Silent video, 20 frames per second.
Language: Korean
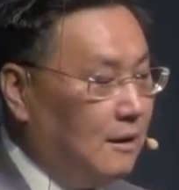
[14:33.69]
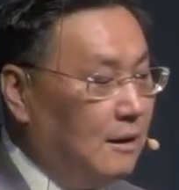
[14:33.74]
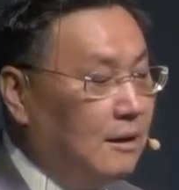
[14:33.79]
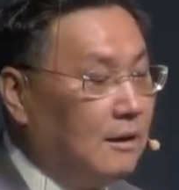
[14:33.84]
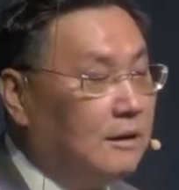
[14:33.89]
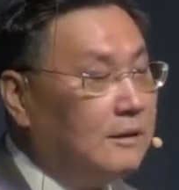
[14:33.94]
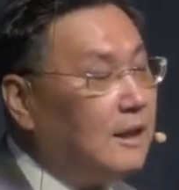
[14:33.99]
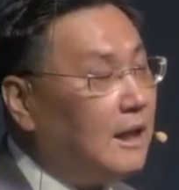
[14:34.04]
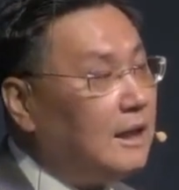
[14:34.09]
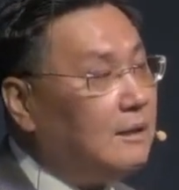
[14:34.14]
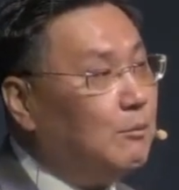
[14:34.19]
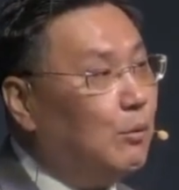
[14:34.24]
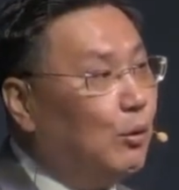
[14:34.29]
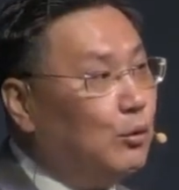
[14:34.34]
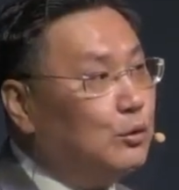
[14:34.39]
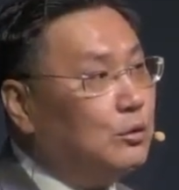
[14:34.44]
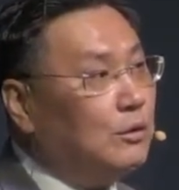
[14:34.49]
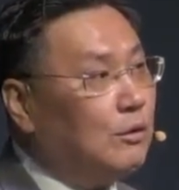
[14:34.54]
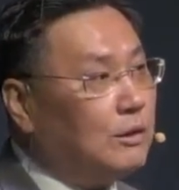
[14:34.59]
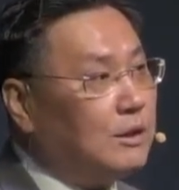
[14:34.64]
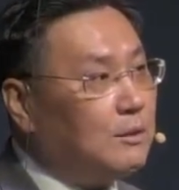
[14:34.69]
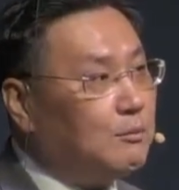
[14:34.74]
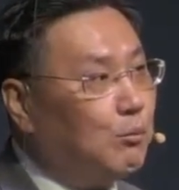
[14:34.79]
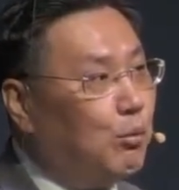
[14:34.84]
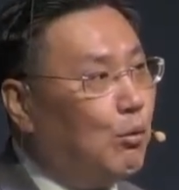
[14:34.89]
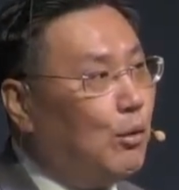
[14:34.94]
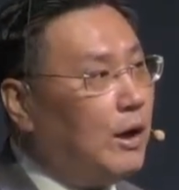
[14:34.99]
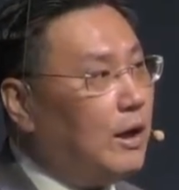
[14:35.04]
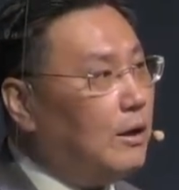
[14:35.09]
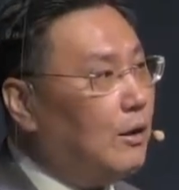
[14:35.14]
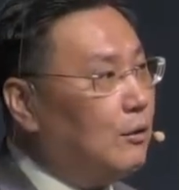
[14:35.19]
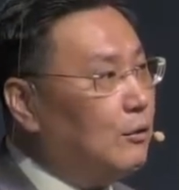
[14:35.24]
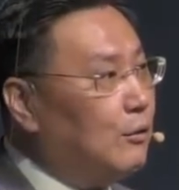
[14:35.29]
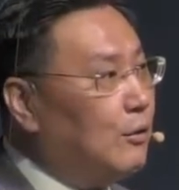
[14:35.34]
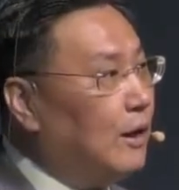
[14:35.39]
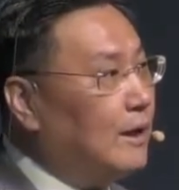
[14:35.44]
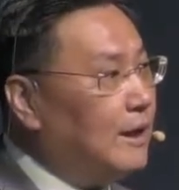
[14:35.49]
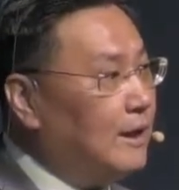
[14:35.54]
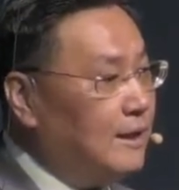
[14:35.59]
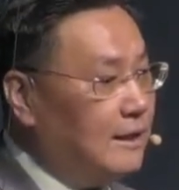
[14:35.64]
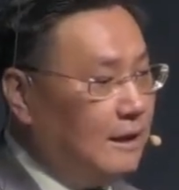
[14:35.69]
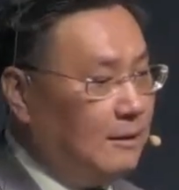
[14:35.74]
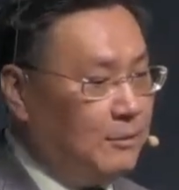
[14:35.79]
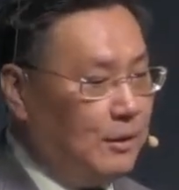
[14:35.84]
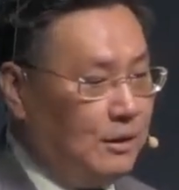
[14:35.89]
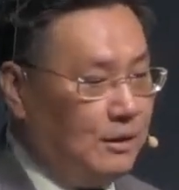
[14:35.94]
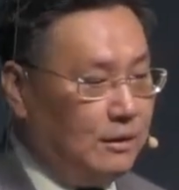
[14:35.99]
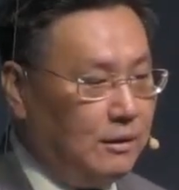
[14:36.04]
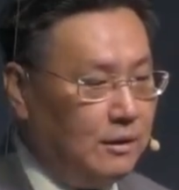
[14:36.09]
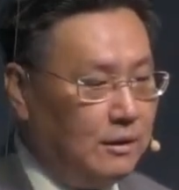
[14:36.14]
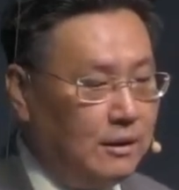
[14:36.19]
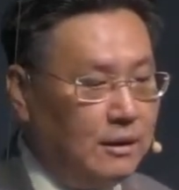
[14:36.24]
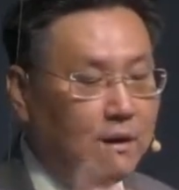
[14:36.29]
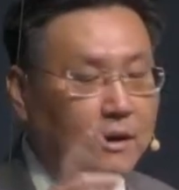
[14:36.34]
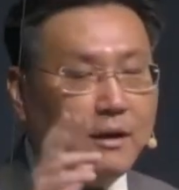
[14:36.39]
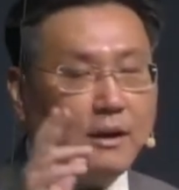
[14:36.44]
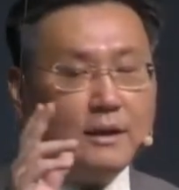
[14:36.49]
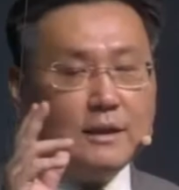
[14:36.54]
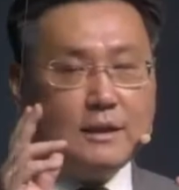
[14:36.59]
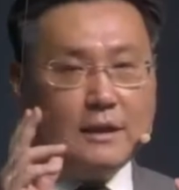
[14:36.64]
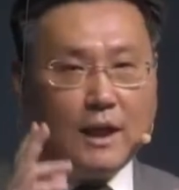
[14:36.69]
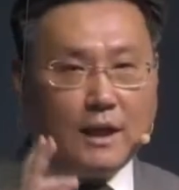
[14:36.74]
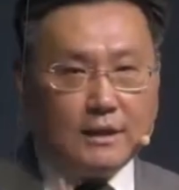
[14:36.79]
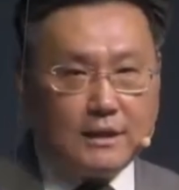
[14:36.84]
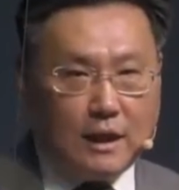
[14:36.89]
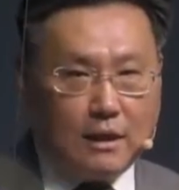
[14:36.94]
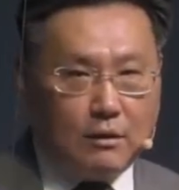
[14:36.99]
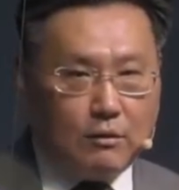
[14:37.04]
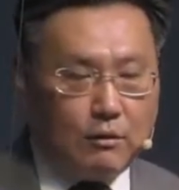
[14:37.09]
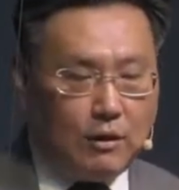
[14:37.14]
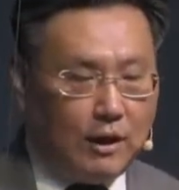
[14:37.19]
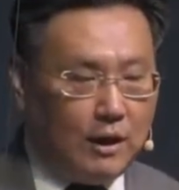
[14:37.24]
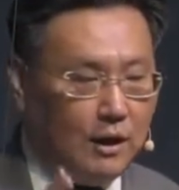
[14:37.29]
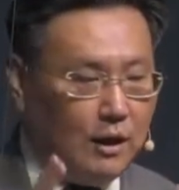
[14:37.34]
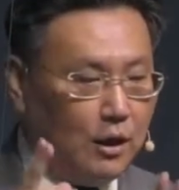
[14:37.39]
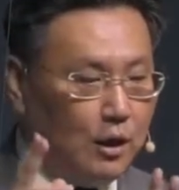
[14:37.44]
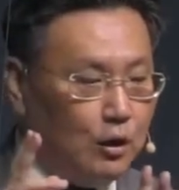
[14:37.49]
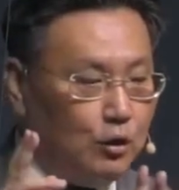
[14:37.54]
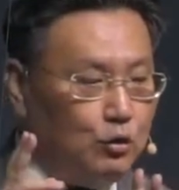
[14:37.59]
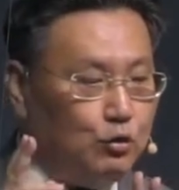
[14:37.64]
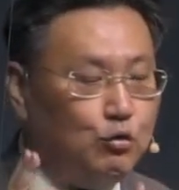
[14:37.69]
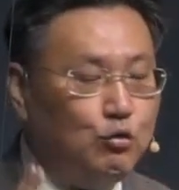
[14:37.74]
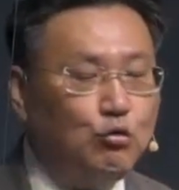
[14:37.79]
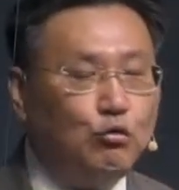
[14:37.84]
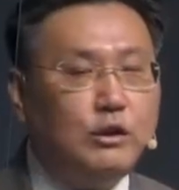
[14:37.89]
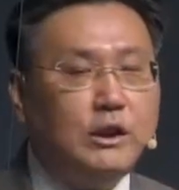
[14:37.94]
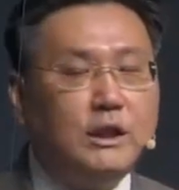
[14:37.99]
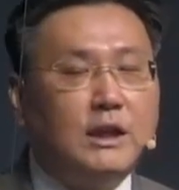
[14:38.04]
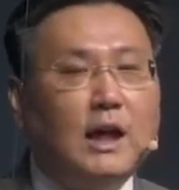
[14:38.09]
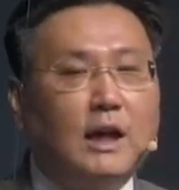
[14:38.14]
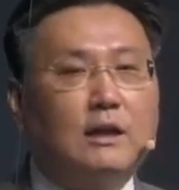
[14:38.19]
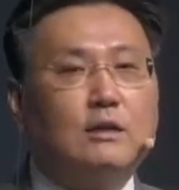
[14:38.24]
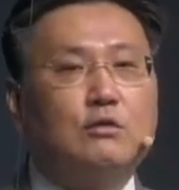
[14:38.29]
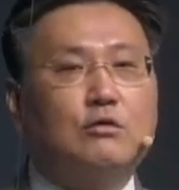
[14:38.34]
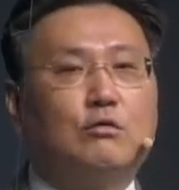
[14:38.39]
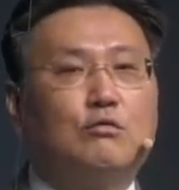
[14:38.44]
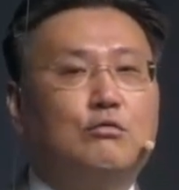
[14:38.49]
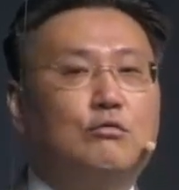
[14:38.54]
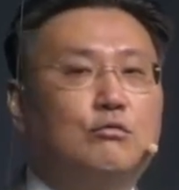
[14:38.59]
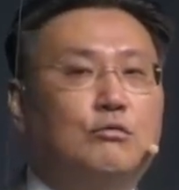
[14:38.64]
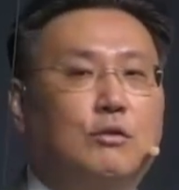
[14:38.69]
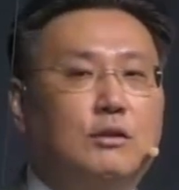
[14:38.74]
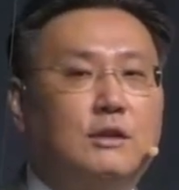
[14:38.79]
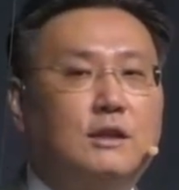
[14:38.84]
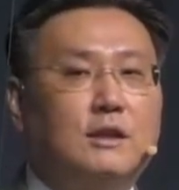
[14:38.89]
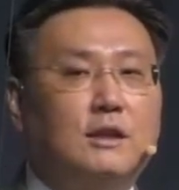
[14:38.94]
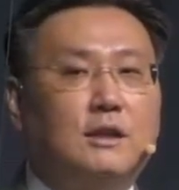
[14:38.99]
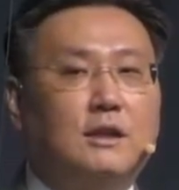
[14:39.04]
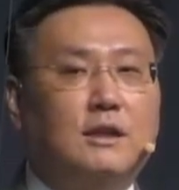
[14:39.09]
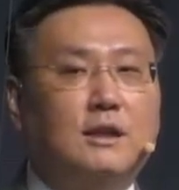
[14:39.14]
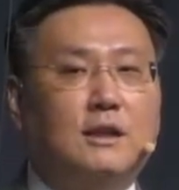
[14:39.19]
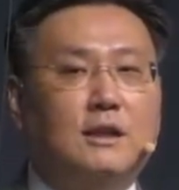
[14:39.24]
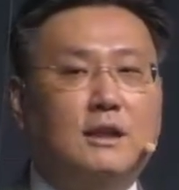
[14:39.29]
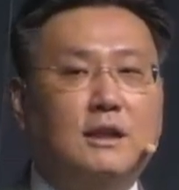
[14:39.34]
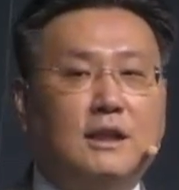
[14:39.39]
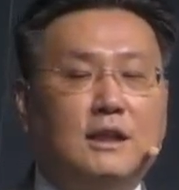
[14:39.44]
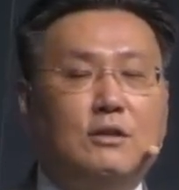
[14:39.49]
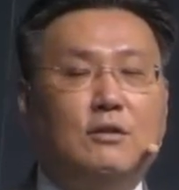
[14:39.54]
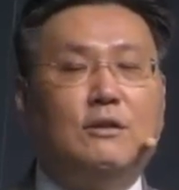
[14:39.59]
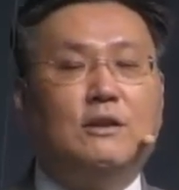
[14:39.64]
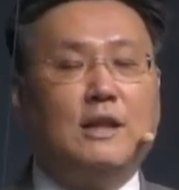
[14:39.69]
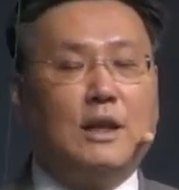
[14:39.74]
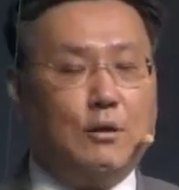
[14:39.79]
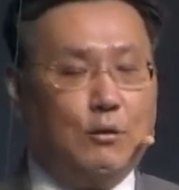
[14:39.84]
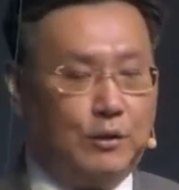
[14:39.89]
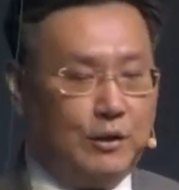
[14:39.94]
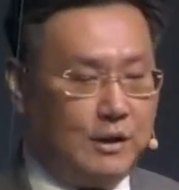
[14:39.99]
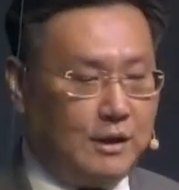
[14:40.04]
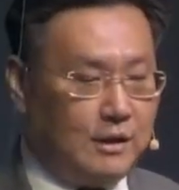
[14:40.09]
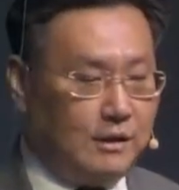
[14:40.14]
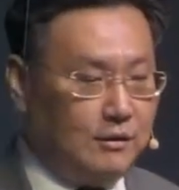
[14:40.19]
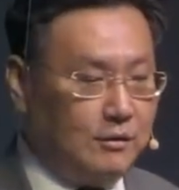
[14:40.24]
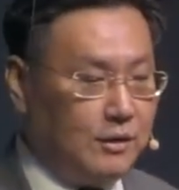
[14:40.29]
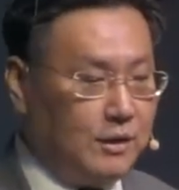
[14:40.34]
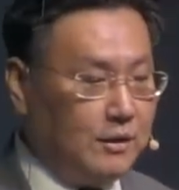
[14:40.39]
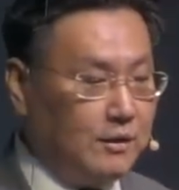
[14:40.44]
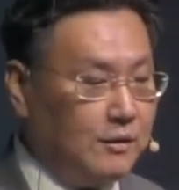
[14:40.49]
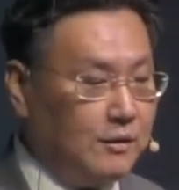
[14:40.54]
근데 이 모든 것이 뭐에 연관이 있냐면 세상과 육이 가르쳐 주는 것이 이런 내용이라는 거예요.